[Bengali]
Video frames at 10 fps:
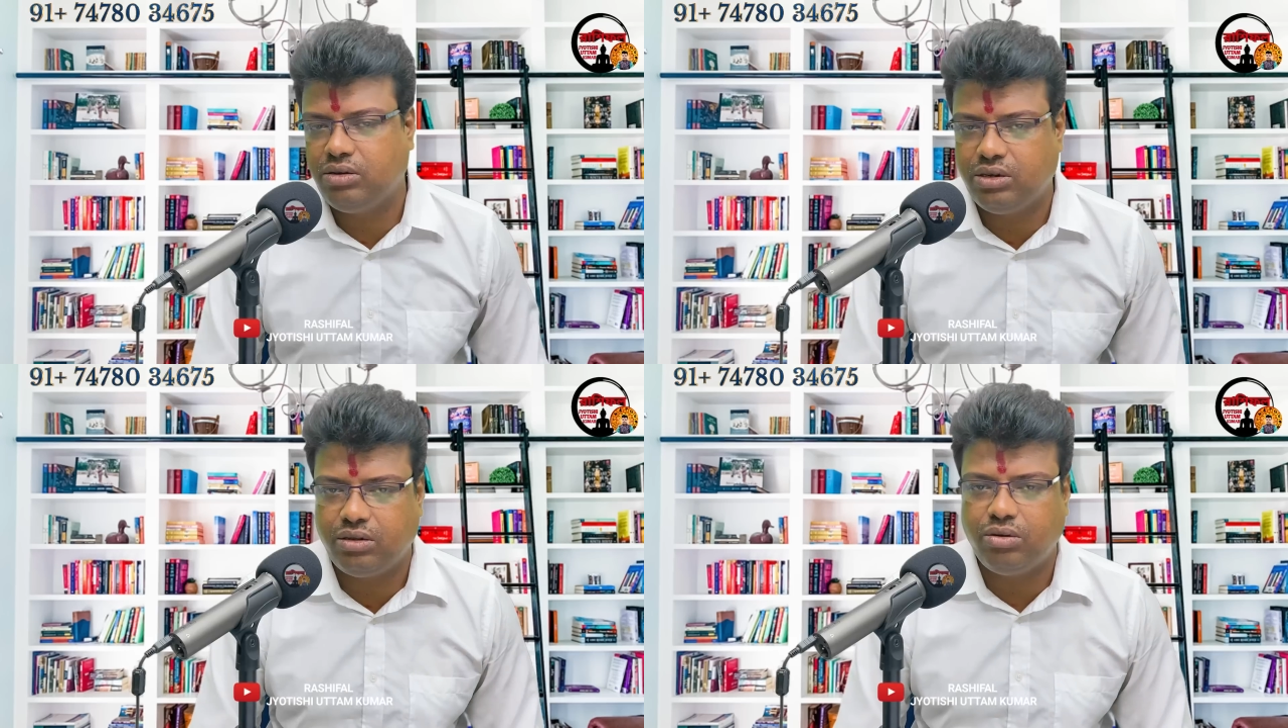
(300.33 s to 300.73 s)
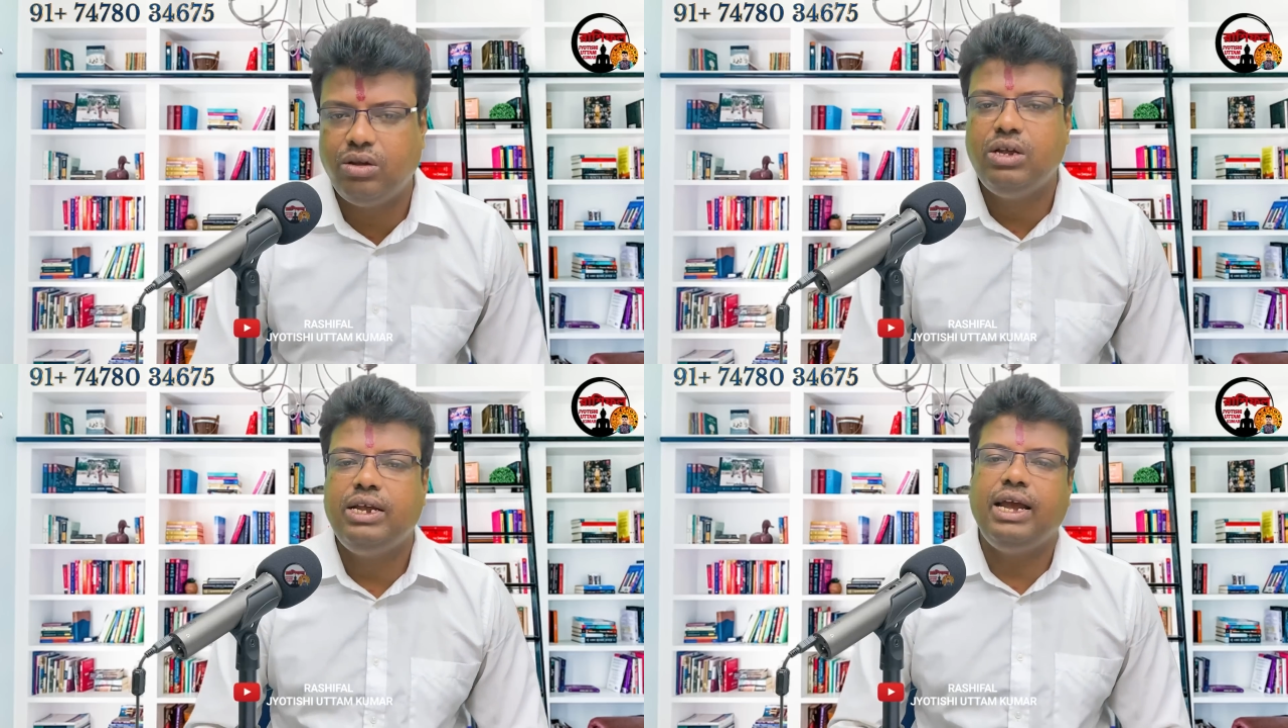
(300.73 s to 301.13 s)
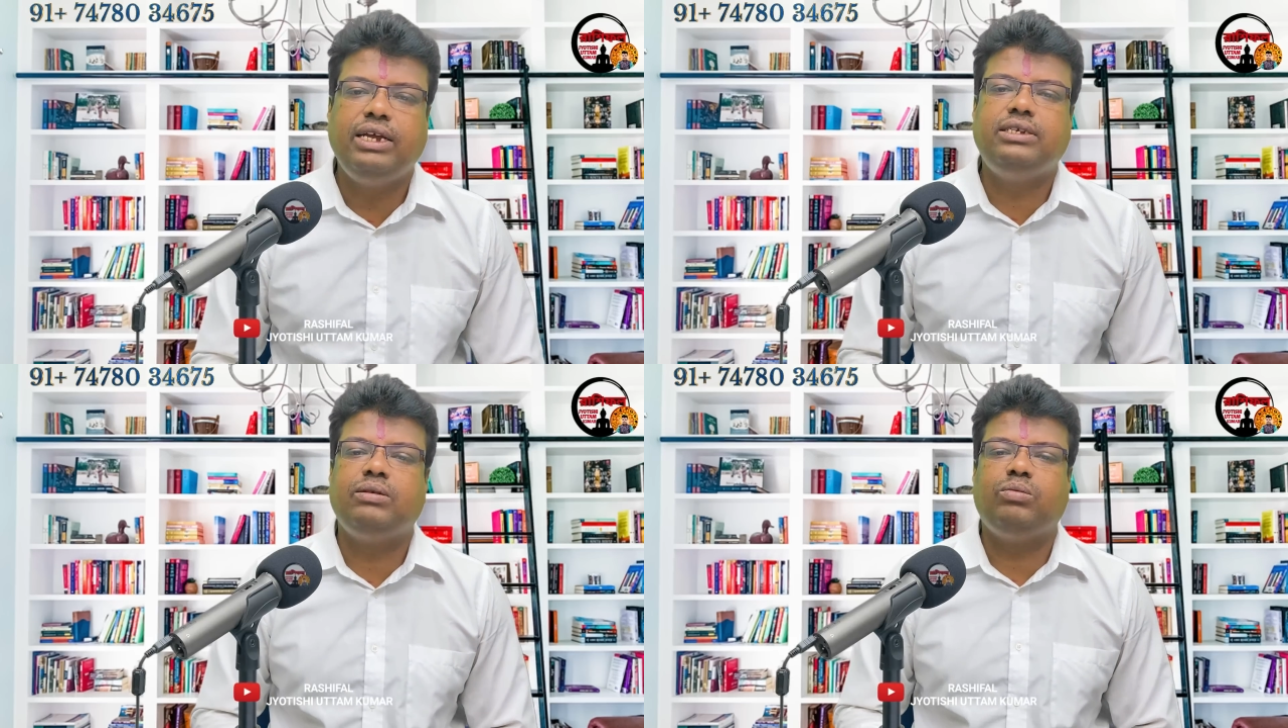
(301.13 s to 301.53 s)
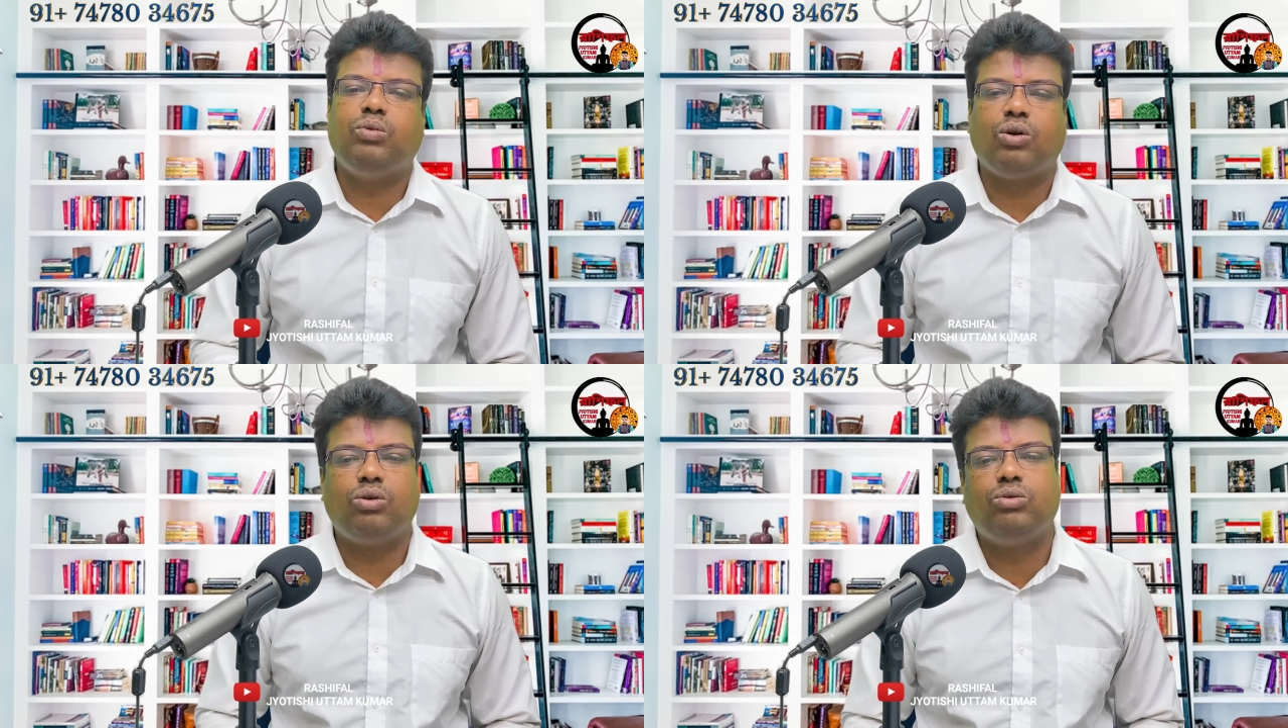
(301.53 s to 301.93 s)
হয়ে যেত এই যে
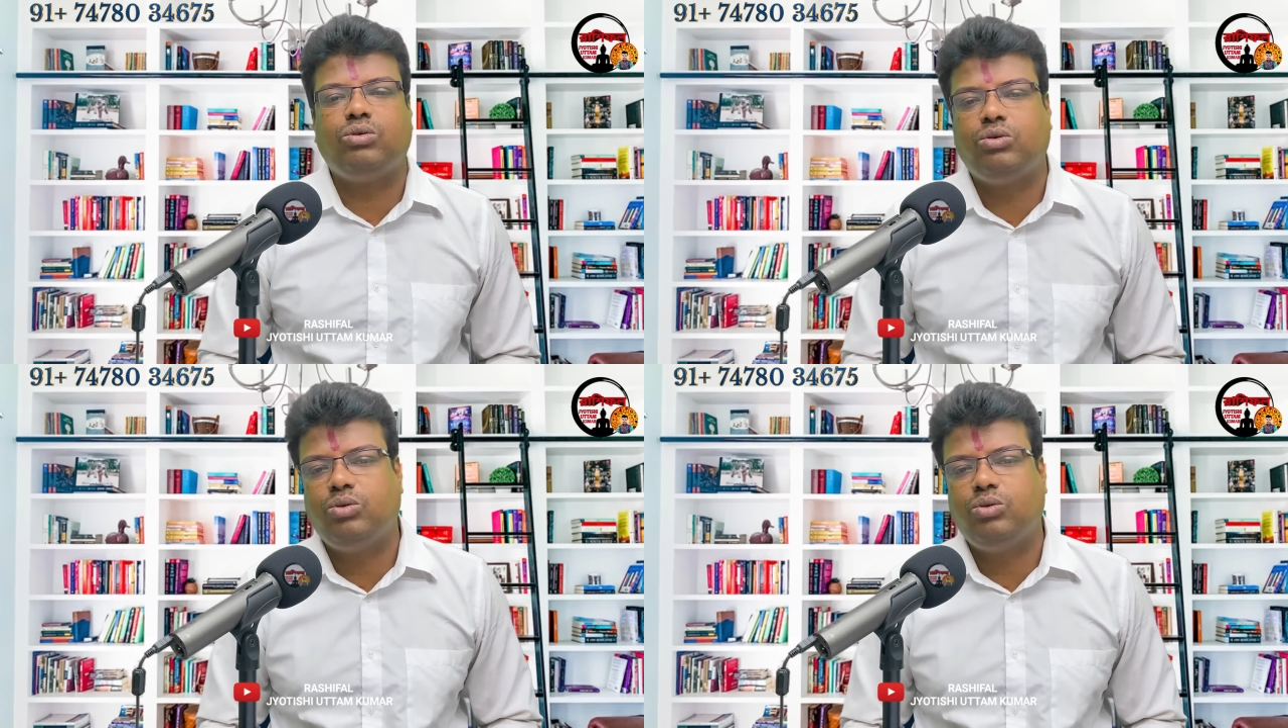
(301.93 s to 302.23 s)
বড়লোক